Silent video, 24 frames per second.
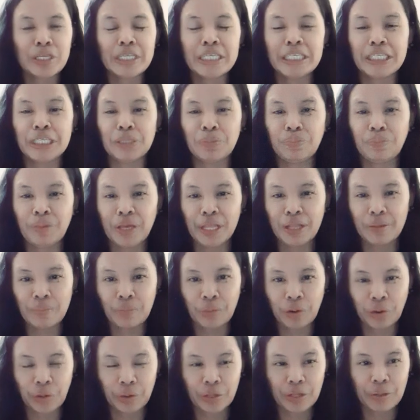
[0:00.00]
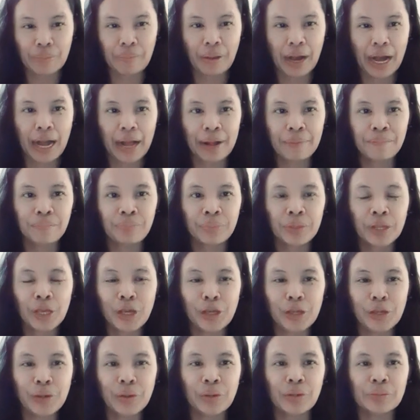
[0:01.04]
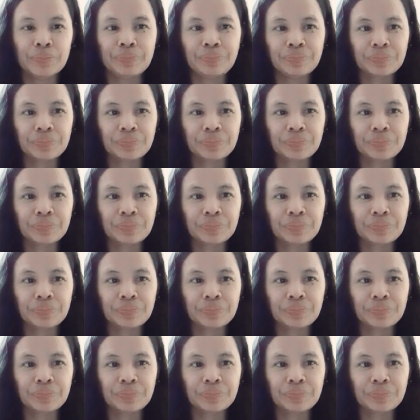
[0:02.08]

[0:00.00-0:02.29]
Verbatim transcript: speed mo, di ba? Yun.